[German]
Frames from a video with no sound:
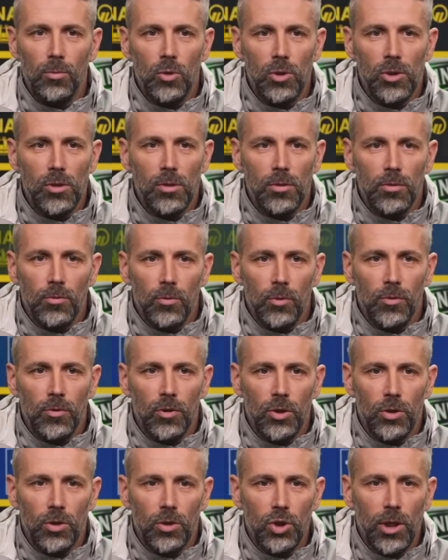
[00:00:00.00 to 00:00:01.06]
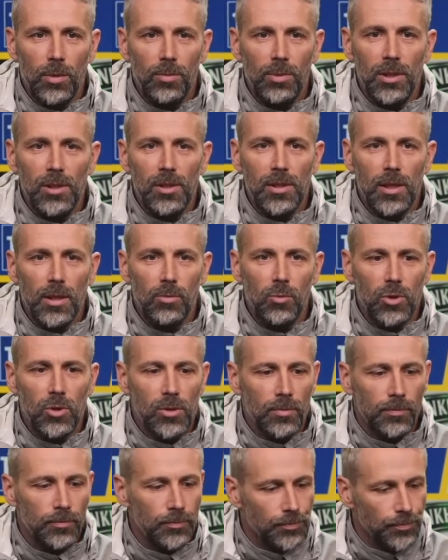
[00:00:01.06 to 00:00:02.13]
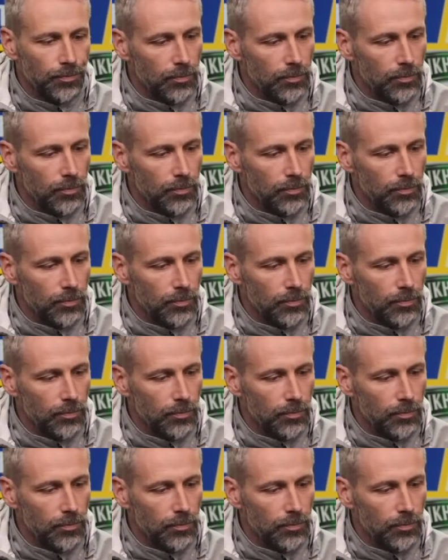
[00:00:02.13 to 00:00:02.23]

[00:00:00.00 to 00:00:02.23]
müssen, wo wir stabil sein müssen.